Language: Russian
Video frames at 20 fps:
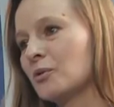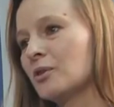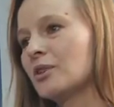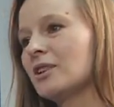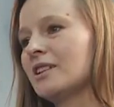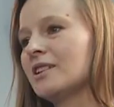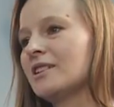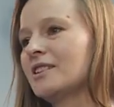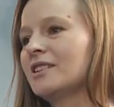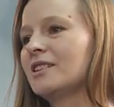
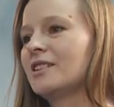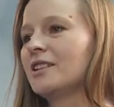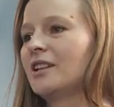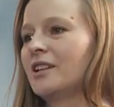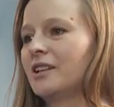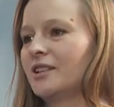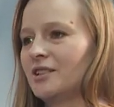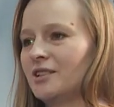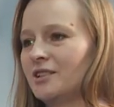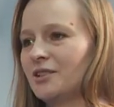вот летит
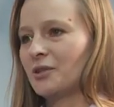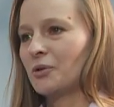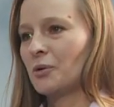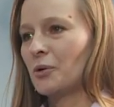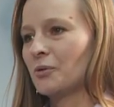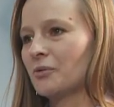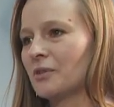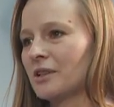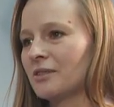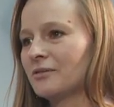Елена
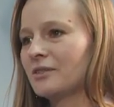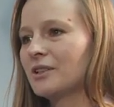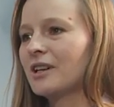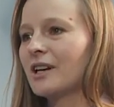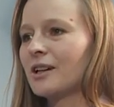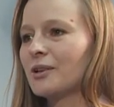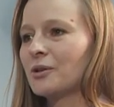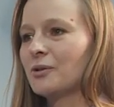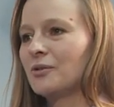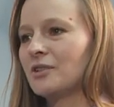Серова, и вы
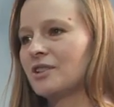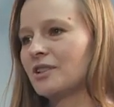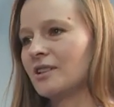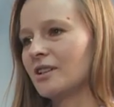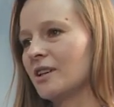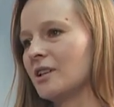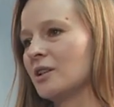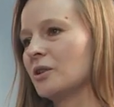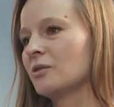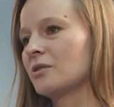готовите
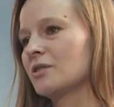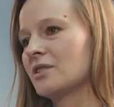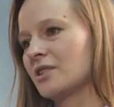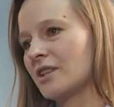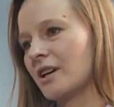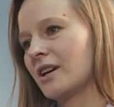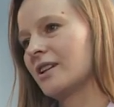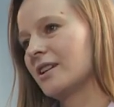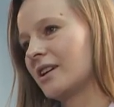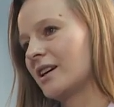для нее
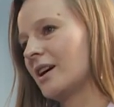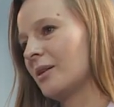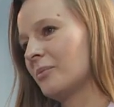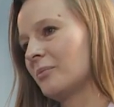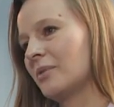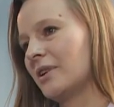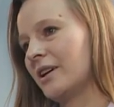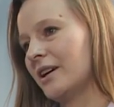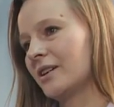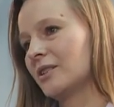целый
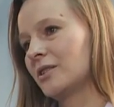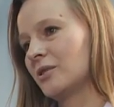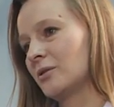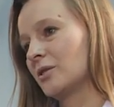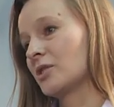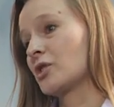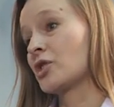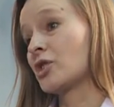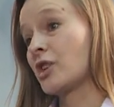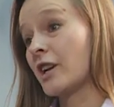комплект
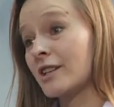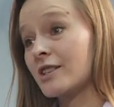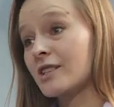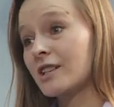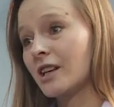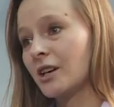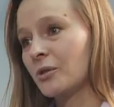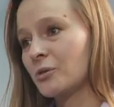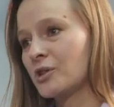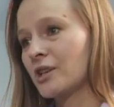
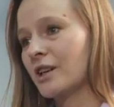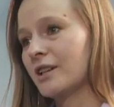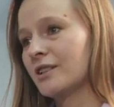женской уже